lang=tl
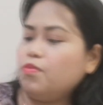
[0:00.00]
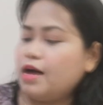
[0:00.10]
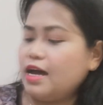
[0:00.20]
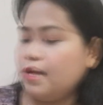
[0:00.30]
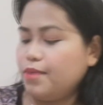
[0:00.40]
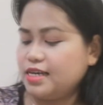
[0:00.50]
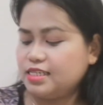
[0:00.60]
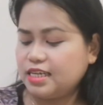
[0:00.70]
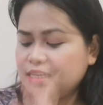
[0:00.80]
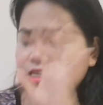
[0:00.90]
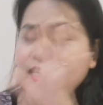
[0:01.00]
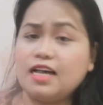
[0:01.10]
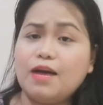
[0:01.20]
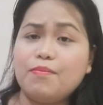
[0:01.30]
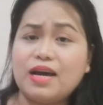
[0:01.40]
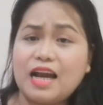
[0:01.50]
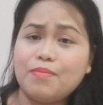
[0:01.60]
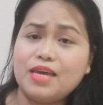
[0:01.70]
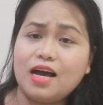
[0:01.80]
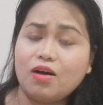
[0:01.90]
lumalabas kasi nga
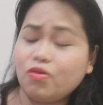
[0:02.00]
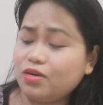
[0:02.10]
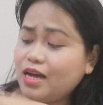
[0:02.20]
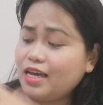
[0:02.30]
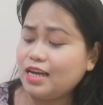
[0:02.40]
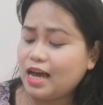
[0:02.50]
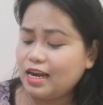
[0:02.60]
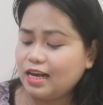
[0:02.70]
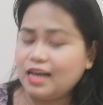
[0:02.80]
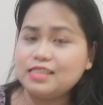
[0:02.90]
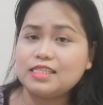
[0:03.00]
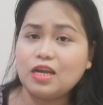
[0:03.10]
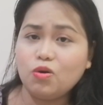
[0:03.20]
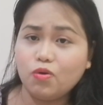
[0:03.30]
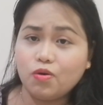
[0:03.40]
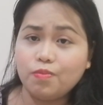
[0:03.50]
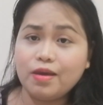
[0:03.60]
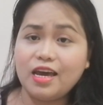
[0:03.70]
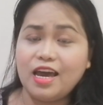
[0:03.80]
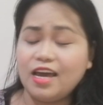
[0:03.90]
marami akong nailalagay sa loob
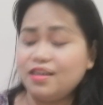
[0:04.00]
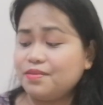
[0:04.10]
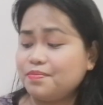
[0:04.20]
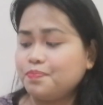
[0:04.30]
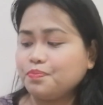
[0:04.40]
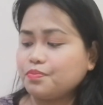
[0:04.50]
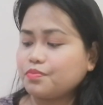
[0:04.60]
and